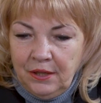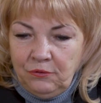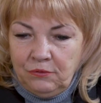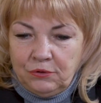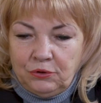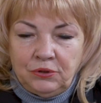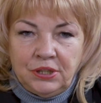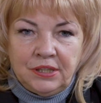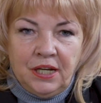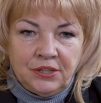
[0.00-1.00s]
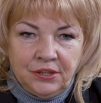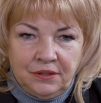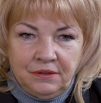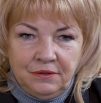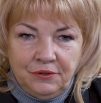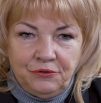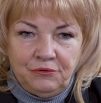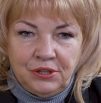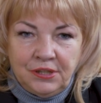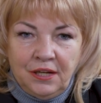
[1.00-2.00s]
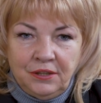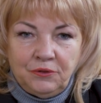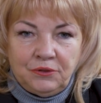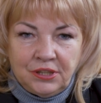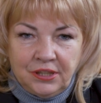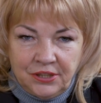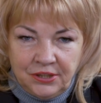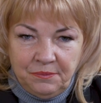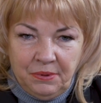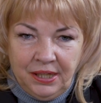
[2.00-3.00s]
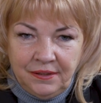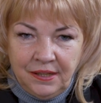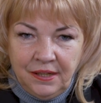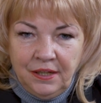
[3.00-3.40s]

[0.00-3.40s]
Ну, кто-то скажет э, чудеса, кто-то скажет бред –